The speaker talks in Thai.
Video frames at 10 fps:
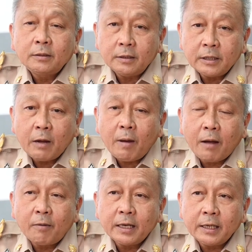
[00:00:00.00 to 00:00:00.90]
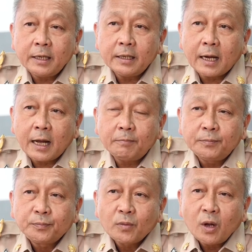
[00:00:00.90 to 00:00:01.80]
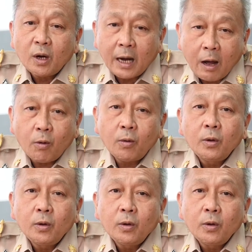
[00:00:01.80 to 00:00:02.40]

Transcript: ถือได้ว่าวันนี้นะครับเรา